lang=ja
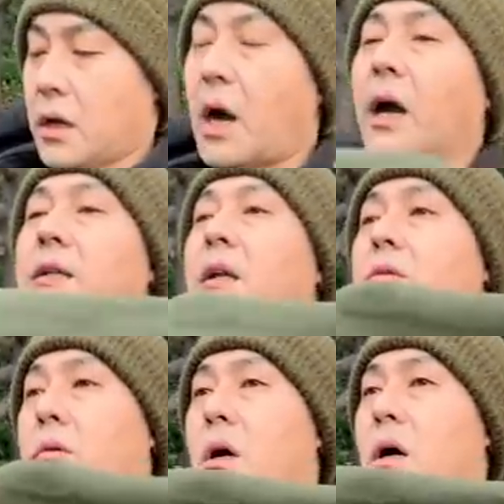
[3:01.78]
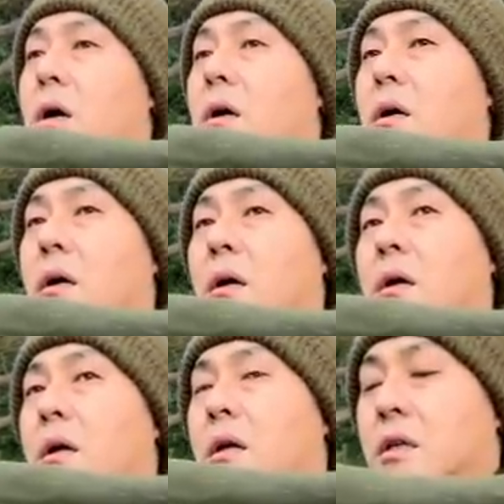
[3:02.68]
かけたりとか、
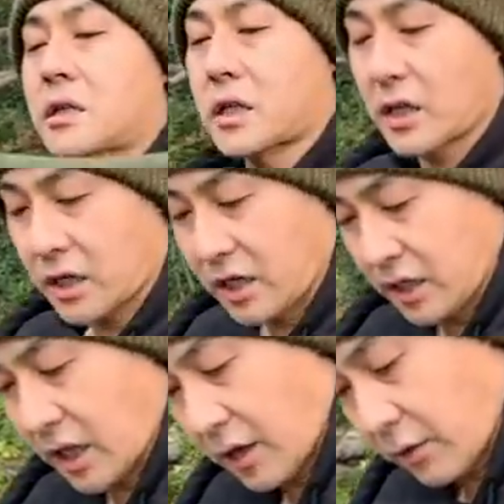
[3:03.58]
下に引いた